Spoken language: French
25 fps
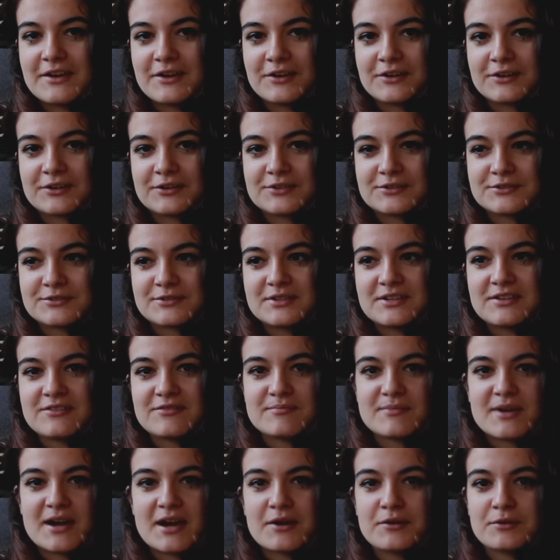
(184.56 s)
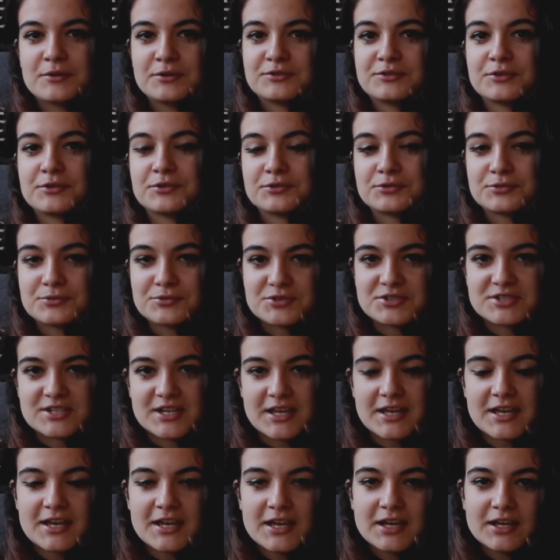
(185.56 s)
euh, que ce livre m'a autant
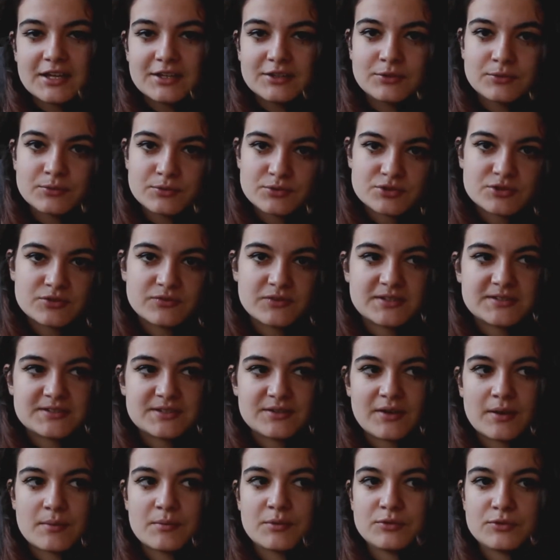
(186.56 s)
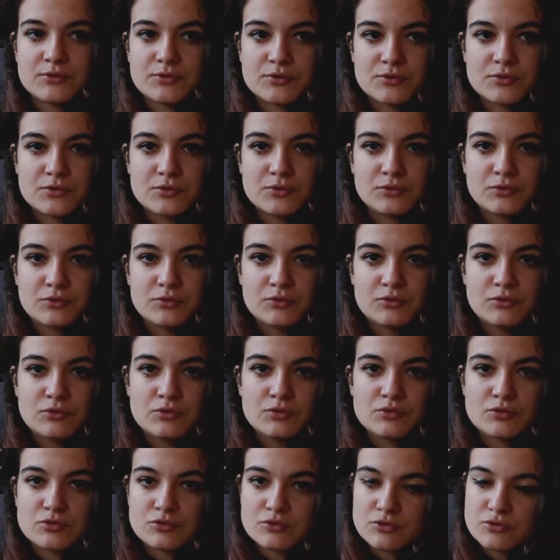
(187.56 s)
touchée. Donc je vais essayer vraiment de,
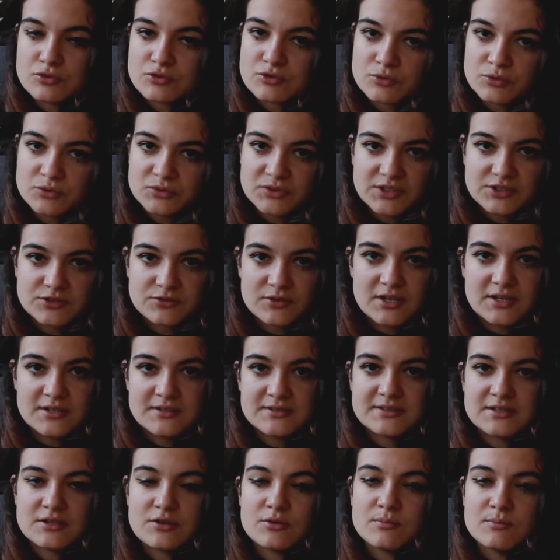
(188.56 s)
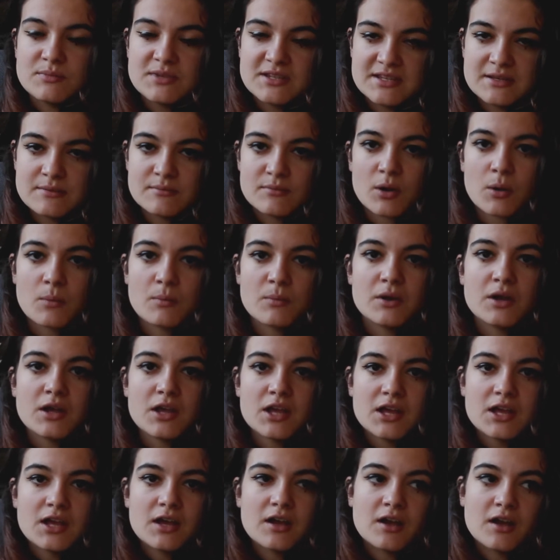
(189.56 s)
juste contextualiser au minimum
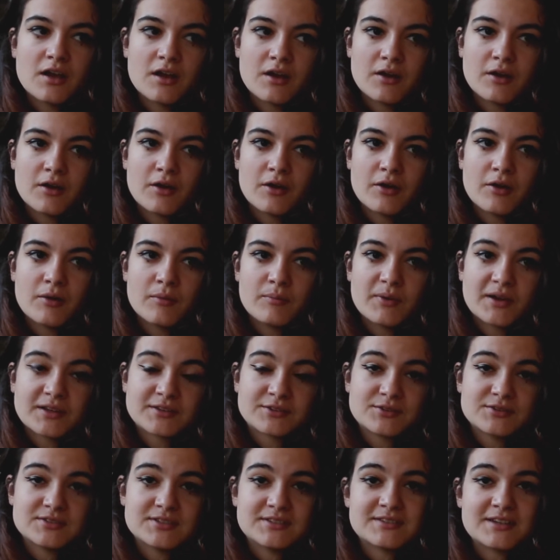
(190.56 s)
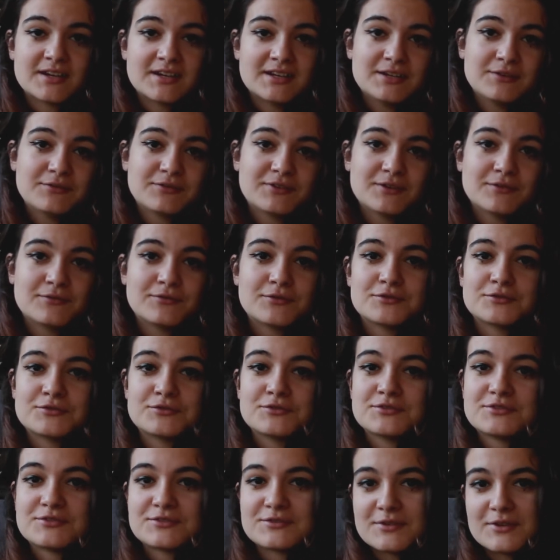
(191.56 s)
euh, parce que c'est un livre qu'il faut
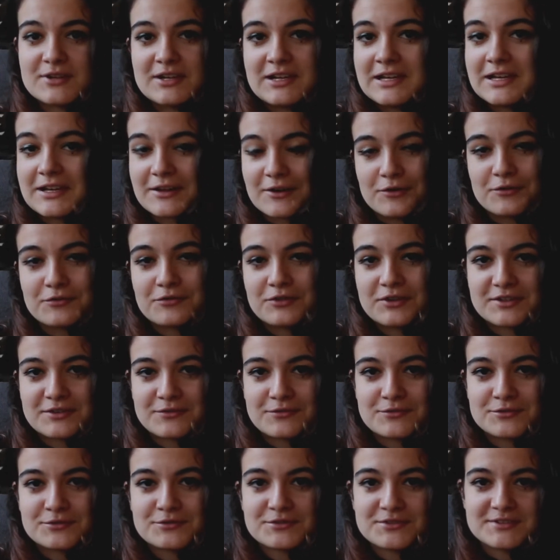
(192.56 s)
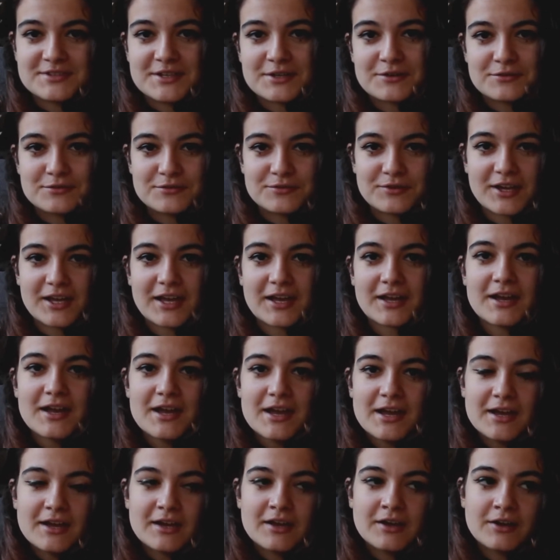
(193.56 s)
juste lire en fait, qu'il faut juste découvrir
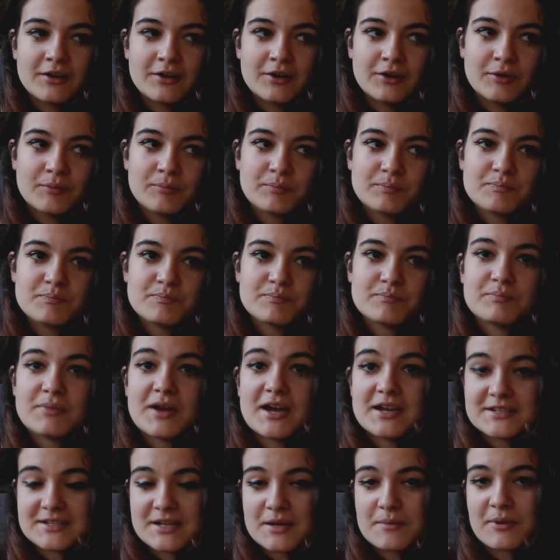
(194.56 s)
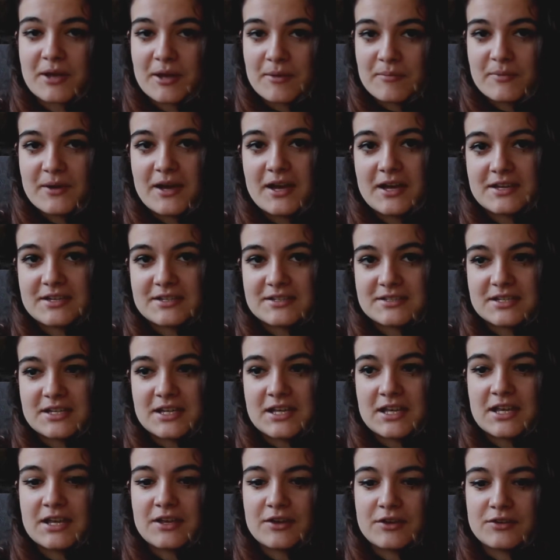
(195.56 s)
page après page
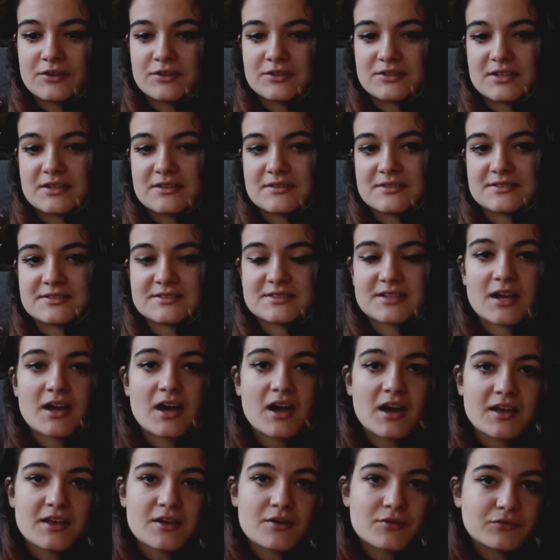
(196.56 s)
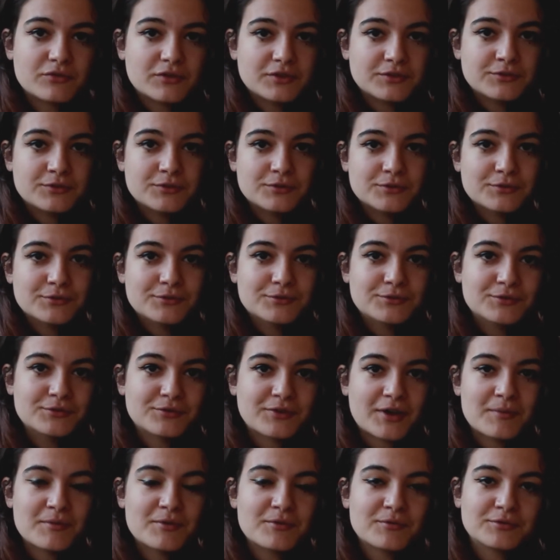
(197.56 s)
et ça ne sert à rien en fait de,
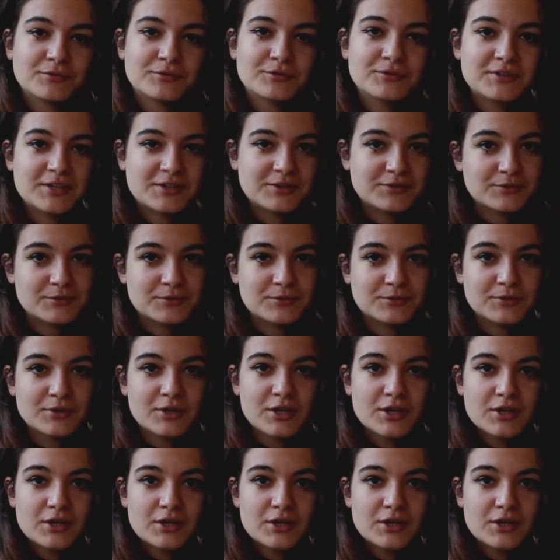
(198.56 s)
vraiment vous donner de,